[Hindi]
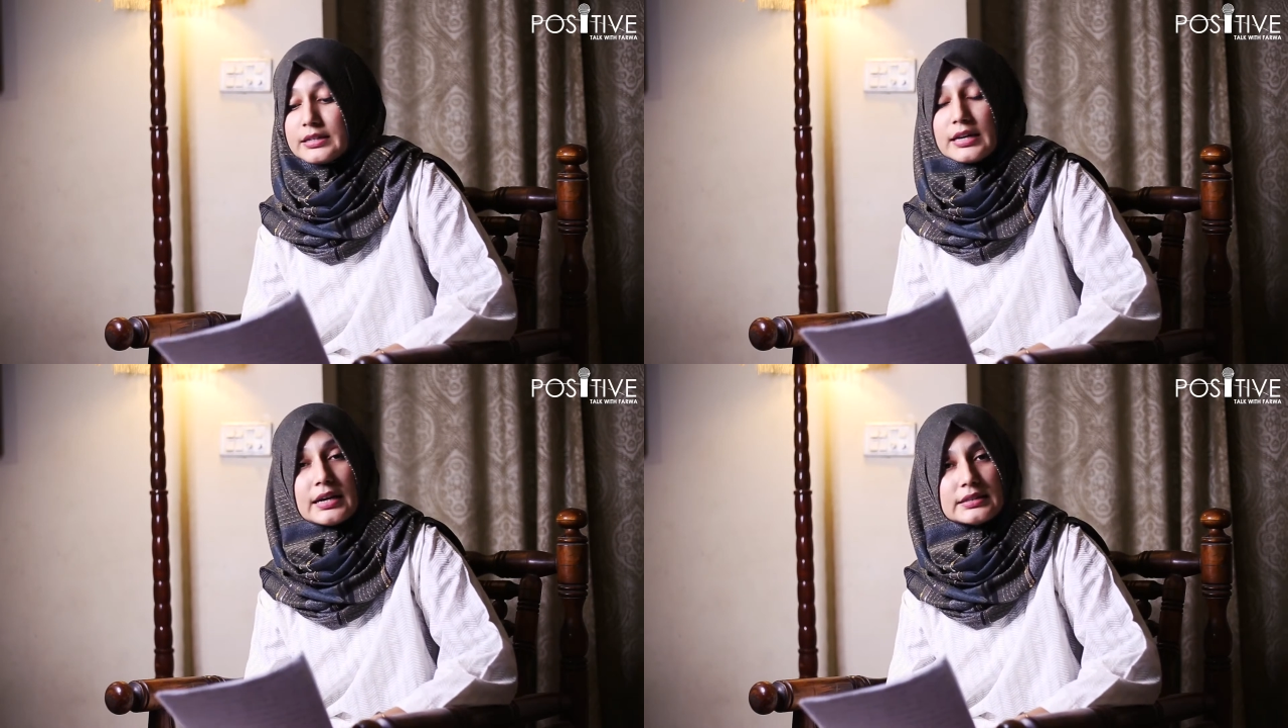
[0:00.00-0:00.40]

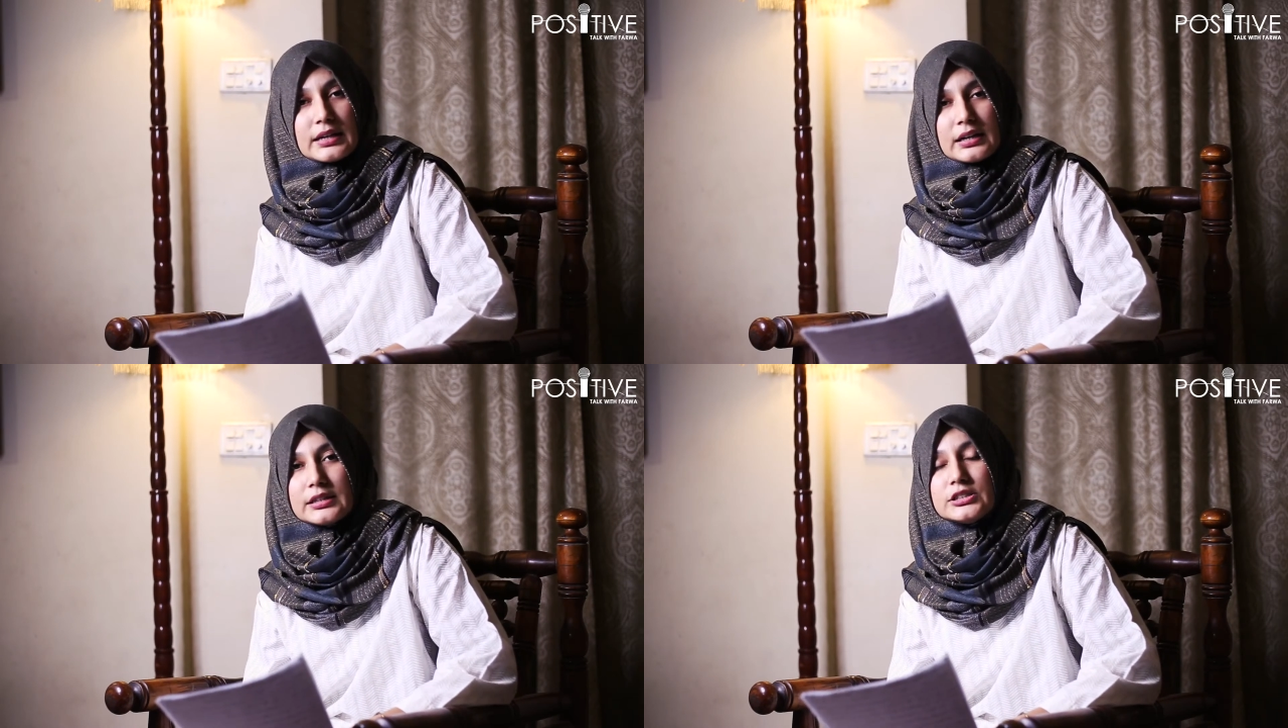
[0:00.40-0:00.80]
ये
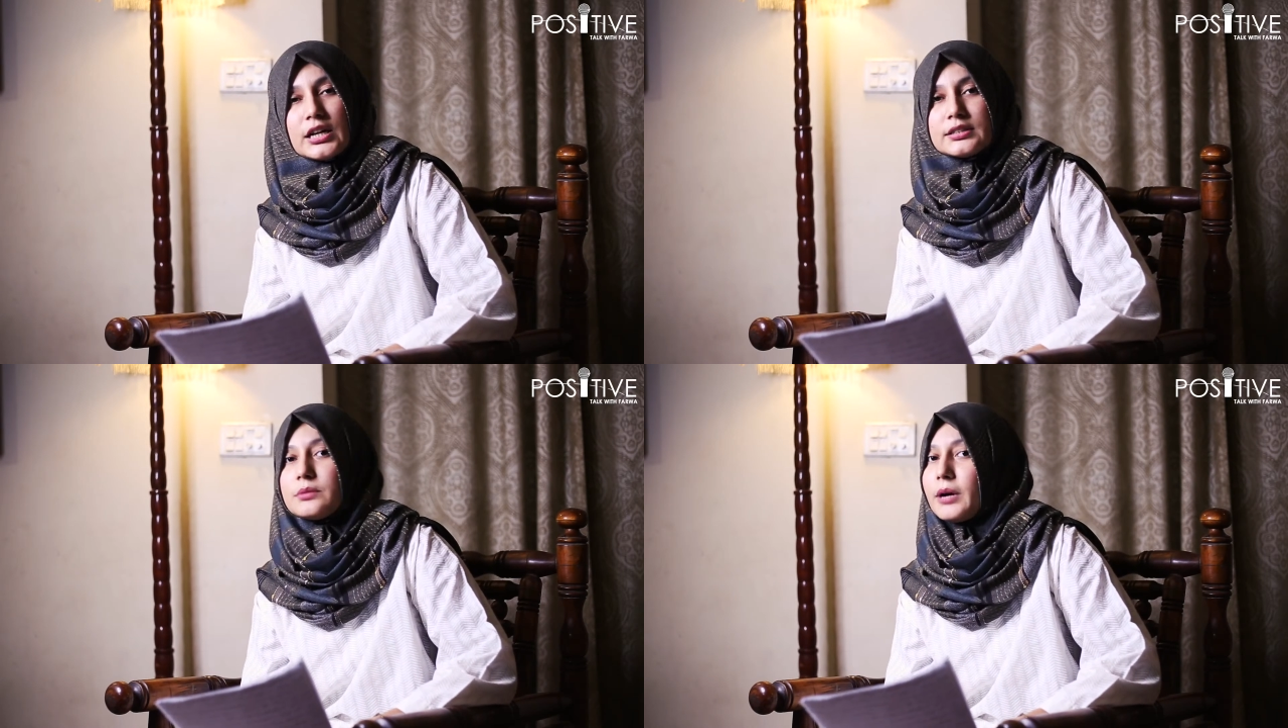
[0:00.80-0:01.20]

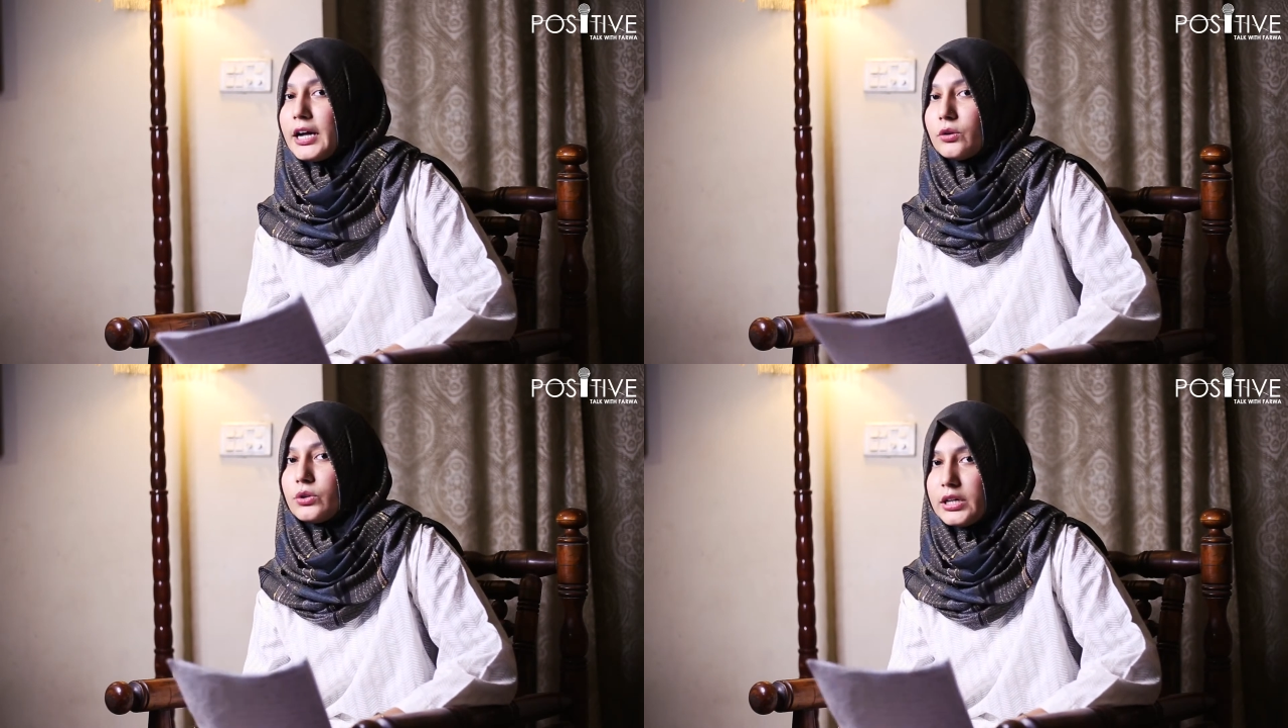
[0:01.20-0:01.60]
इजाज़त
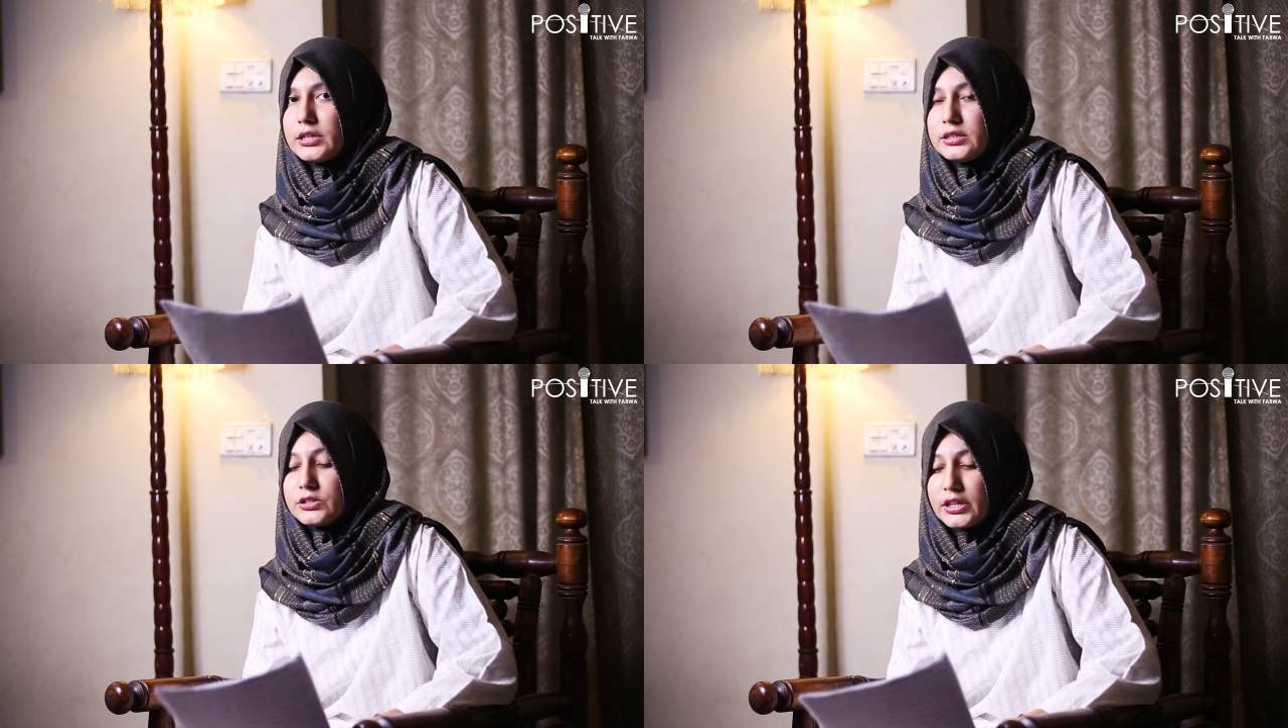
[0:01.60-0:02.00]
भाई को
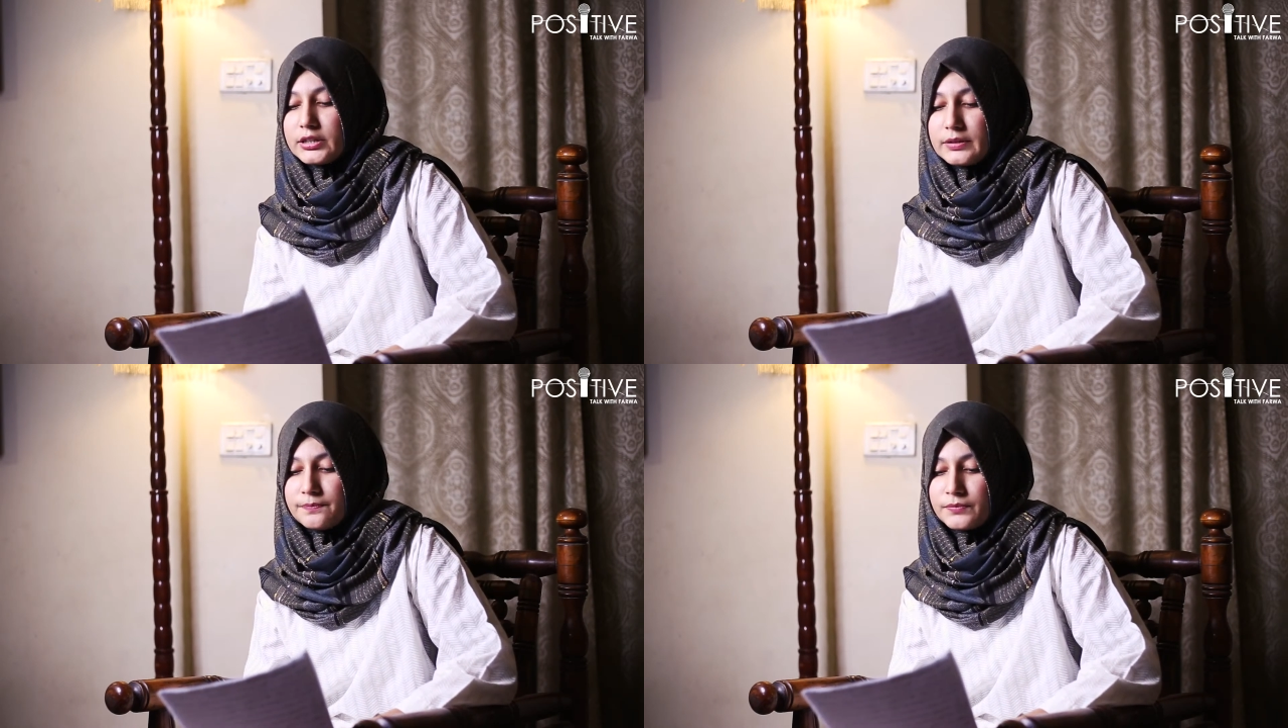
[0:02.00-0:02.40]
नहीं दी जाती